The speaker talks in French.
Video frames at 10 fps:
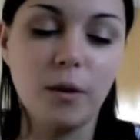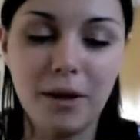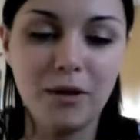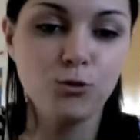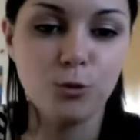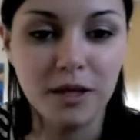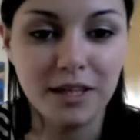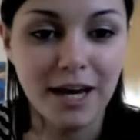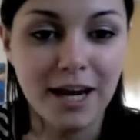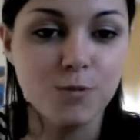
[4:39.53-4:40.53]
Pas tout son
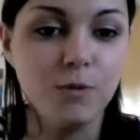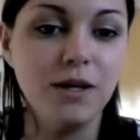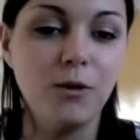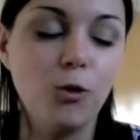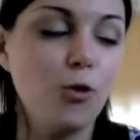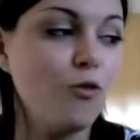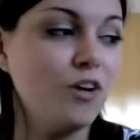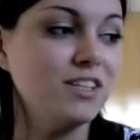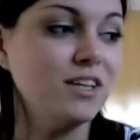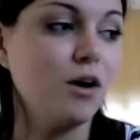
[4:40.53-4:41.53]
maquillage, mais on
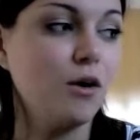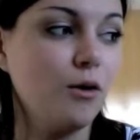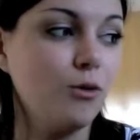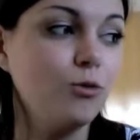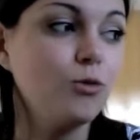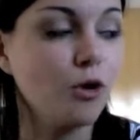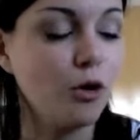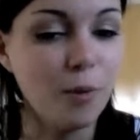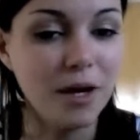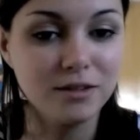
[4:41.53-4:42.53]
va dire une
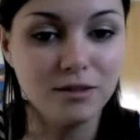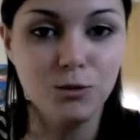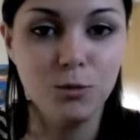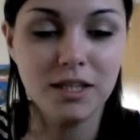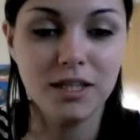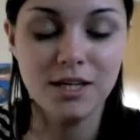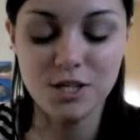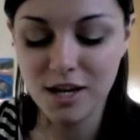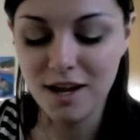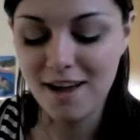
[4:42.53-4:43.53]
grande partie du maquillage.